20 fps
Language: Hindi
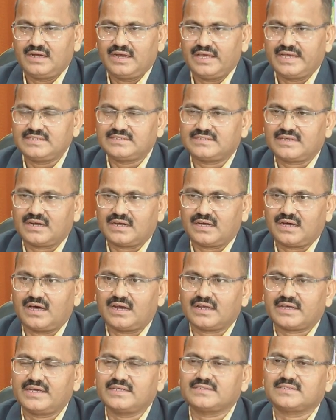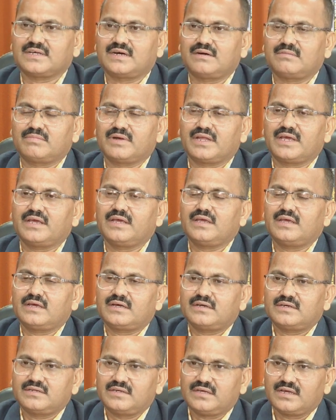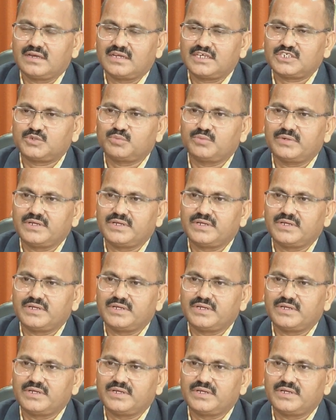लेकिन सरकार के सामने इंग्लिश